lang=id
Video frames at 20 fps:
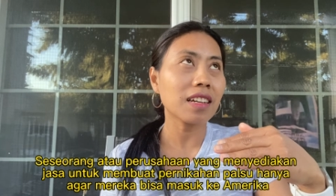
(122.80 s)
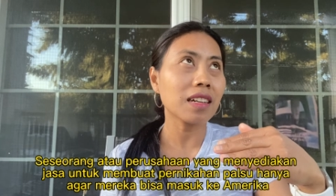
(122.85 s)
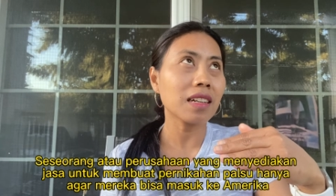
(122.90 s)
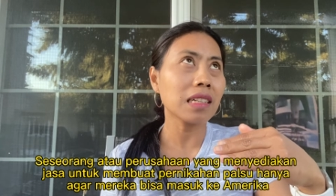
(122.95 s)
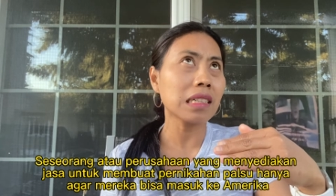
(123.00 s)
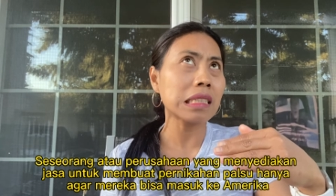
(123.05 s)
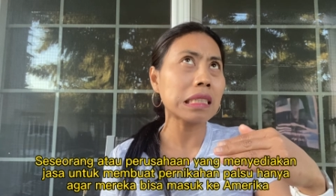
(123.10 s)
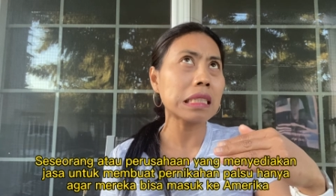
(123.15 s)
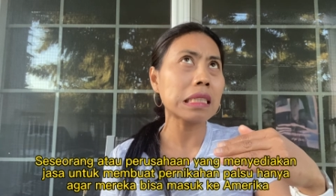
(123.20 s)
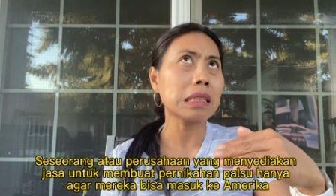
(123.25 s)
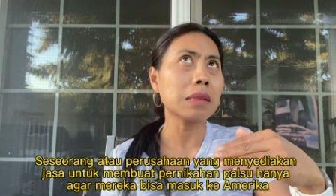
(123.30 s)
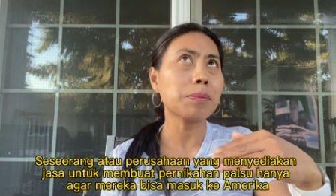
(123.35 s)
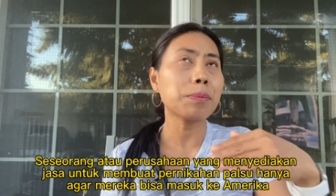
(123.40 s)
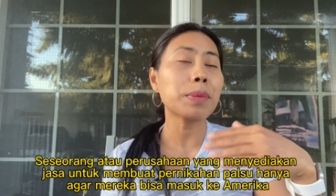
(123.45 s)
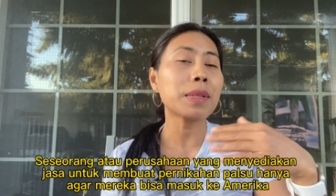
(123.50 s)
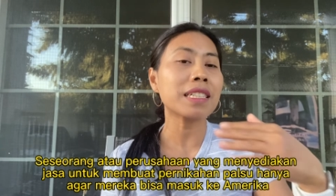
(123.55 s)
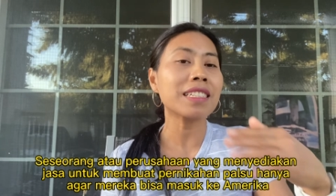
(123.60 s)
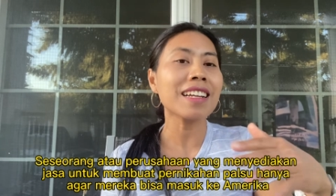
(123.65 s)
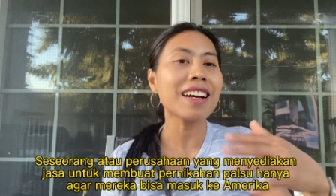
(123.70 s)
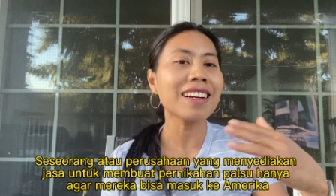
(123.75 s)
uh,
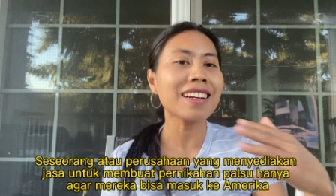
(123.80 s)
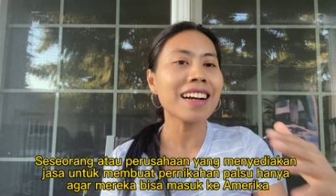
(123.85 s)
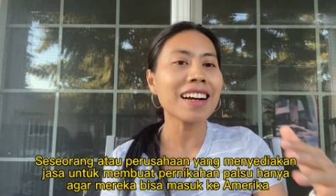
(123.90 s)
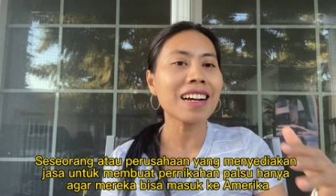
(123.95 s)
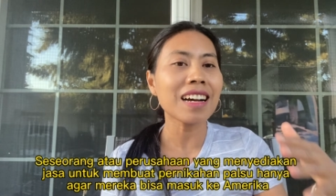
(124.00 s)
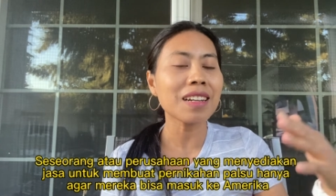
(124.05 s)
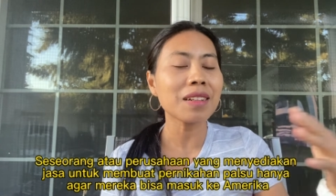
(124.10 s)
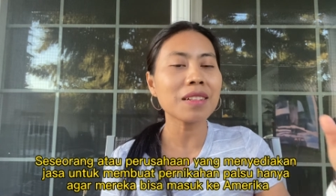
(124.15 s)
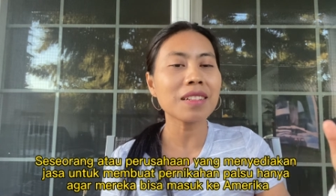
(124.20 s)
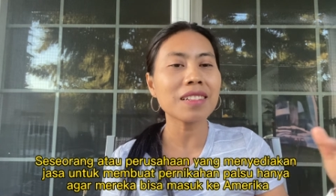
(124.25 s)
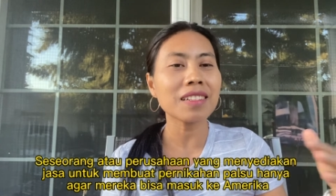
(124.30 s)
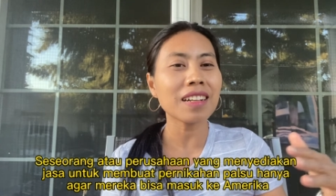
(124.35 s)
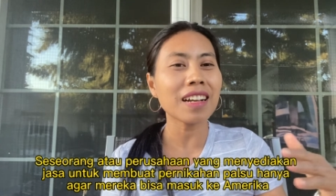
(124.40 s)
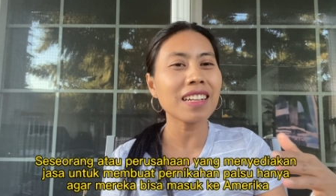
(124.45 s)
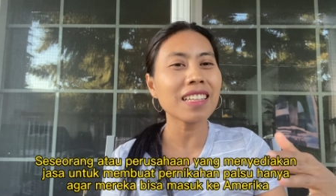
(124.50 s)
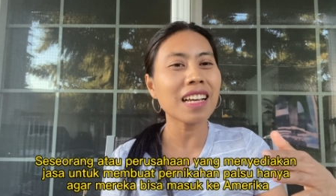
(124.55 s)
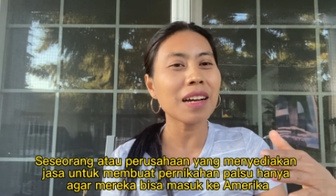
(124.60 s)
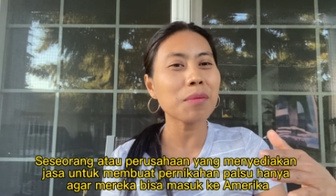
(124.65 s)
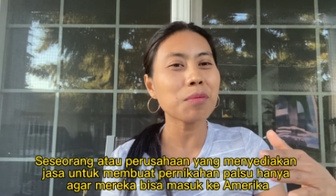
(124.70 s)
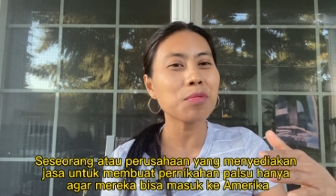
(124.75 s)
perdagangan
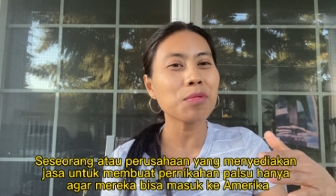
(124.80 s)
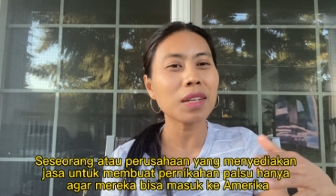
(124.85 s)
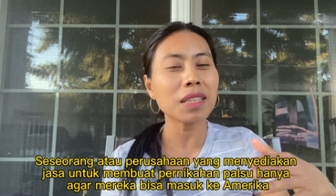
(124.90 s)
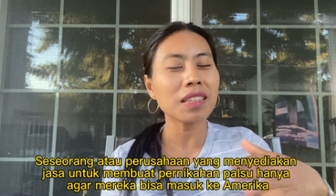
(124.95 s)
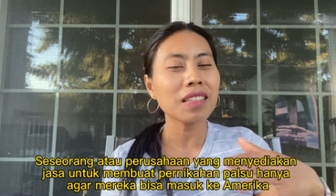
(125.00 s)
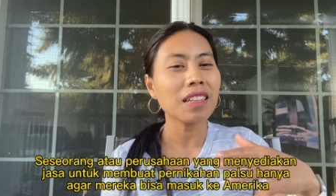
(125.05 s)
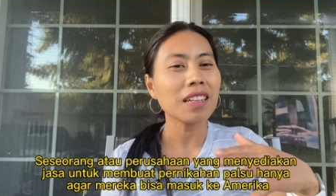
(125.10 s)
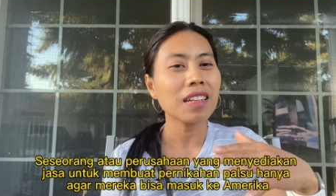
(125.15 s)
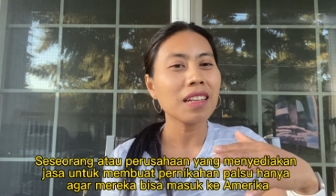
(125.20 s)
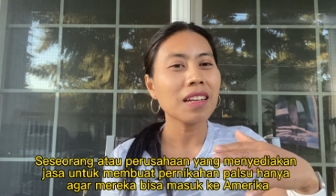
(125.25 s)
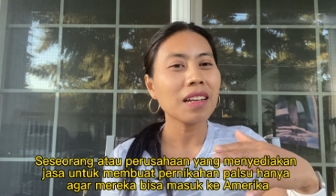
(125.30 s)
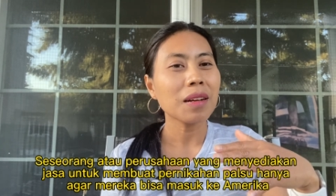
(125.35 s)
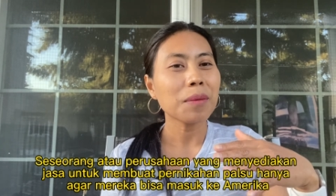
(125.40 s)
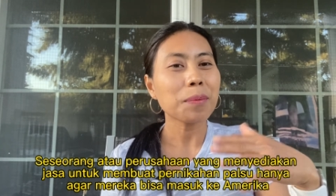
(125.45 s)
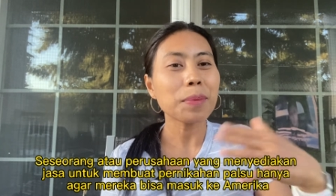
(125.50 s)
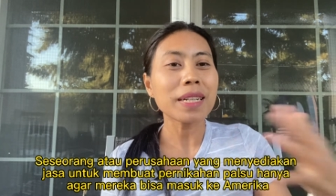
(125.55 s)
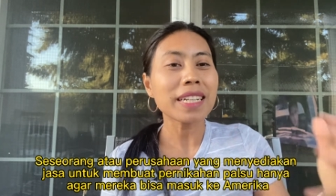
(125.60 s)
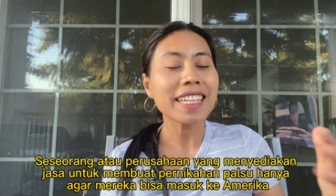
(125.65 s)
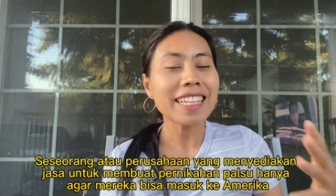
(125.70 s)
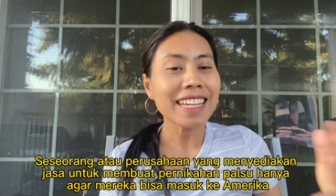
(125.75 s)
kayak buat
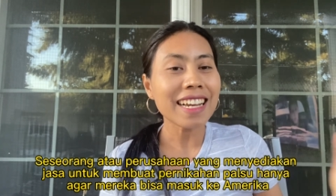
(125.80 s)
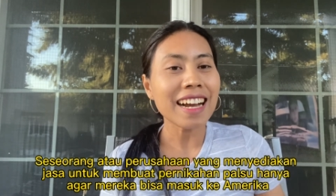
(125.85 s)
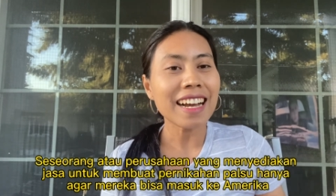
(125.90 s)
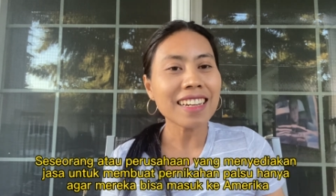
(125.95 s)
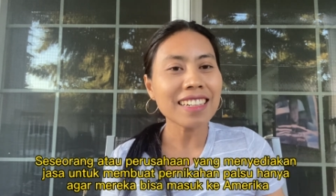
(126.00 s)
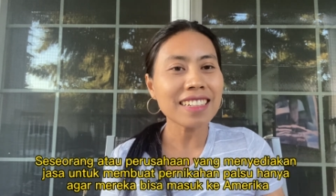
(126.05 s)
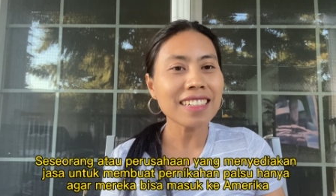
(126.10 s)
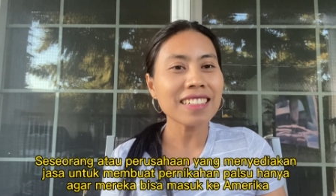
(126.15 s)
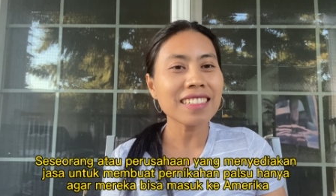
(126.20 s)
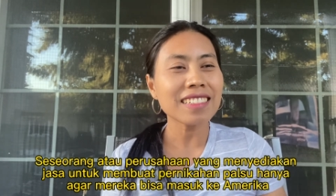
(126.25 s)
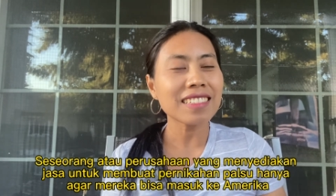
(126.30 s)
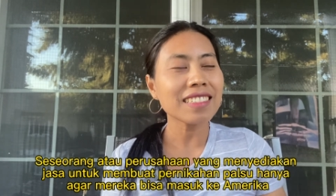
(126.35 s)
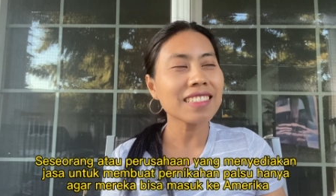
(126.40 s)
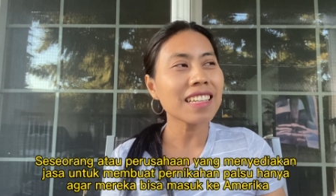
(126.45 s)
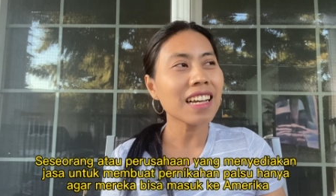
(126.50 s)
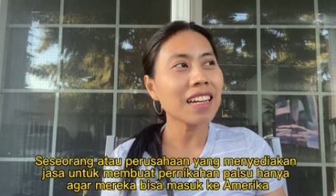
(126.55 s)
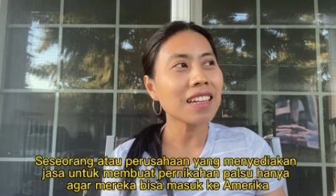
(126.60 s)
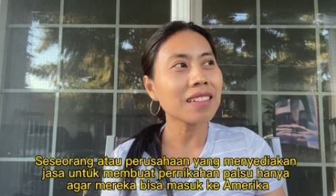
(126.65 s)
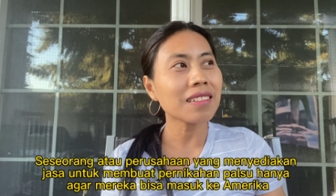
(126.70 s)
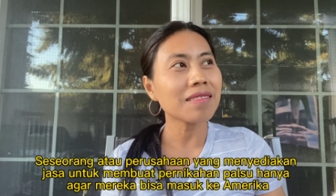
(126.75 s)
pernikahan
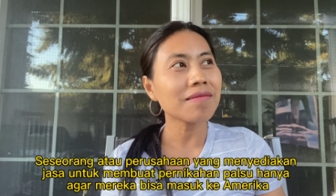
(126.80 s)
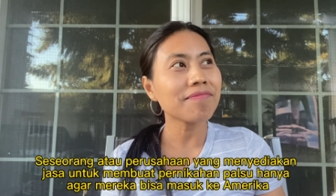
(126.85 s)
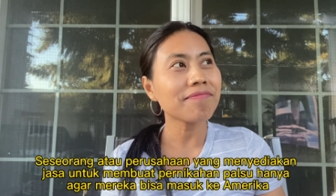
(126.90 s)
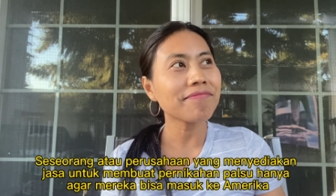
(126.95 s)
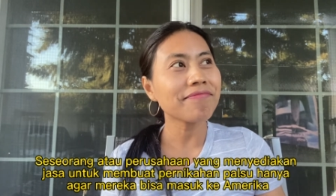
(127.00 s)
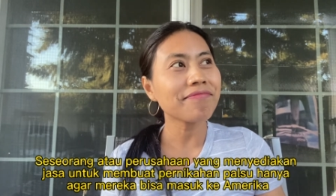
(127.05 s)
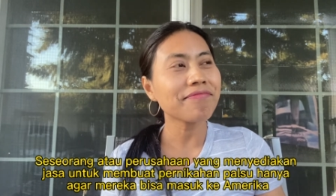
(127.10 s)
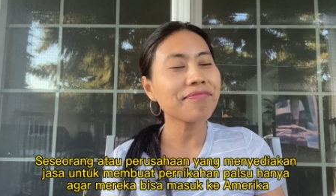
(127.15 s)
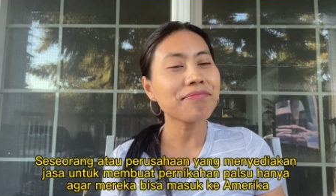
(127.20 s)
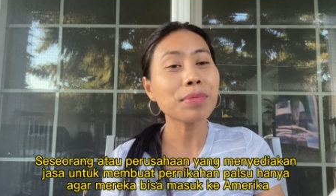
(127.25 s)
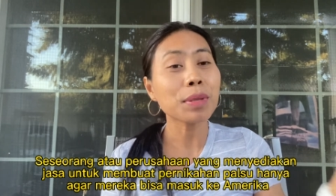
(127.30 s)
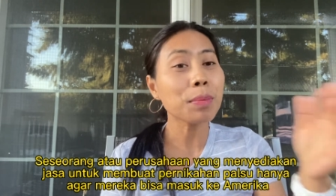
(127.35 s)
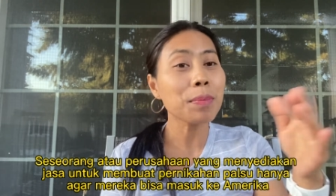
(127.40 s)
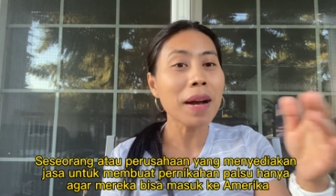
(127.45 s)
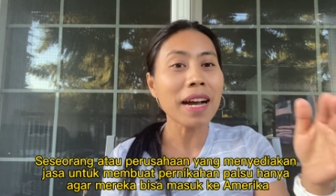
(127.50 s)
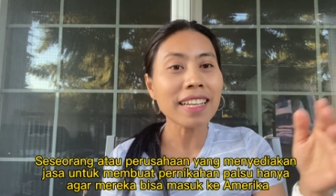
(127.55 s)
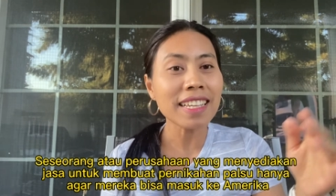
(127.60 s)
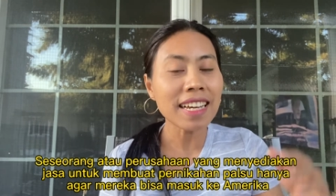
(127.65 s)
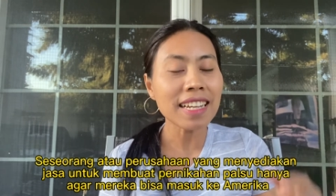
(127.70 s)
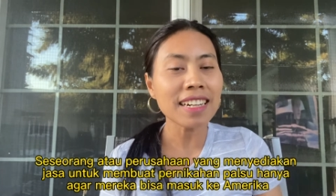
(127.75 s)
yang
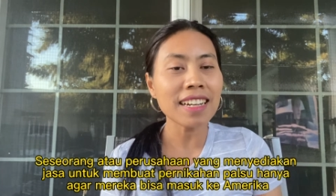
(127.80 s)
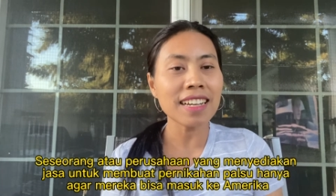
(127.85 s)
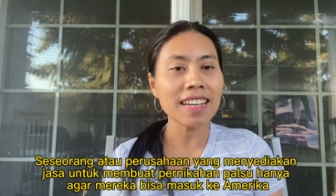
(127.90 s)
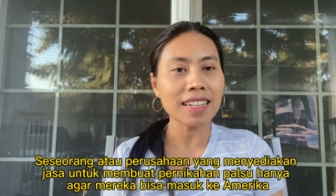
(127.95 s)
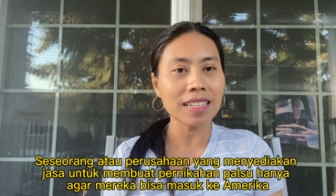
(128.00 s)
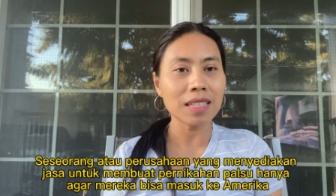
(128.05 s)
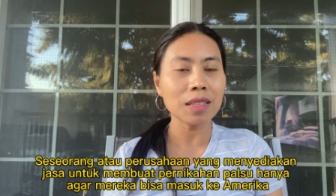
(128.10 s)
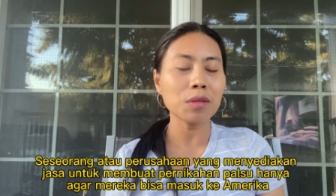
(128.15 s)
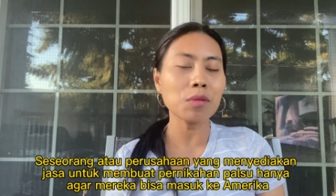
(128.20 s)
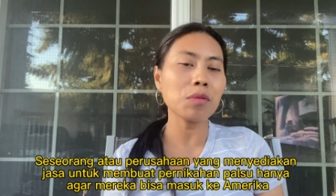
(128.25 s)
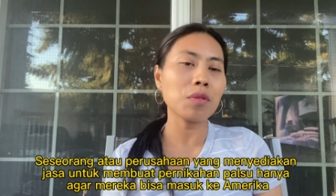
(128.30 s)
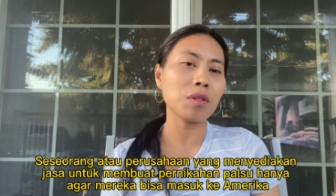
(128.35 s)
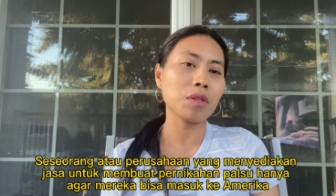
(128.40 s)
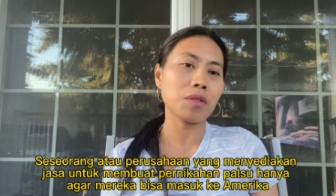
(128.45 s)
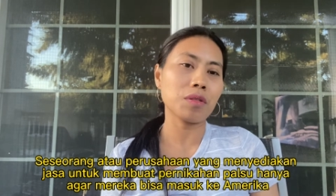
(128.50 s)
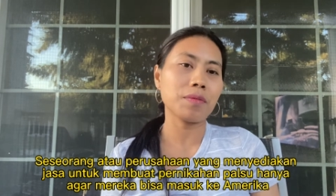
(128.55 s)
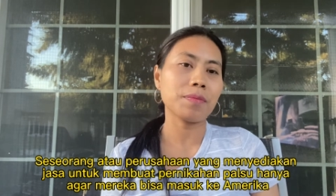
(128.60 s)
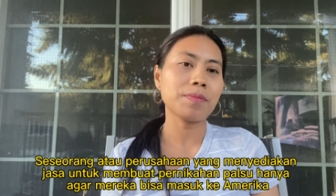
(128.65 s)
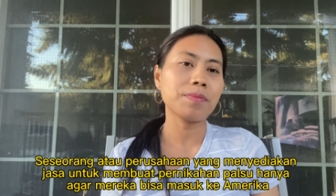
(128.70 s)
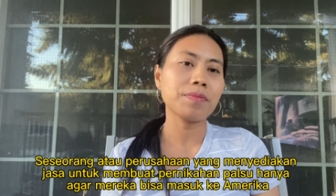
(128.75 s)
berbayar kayak gitu loh.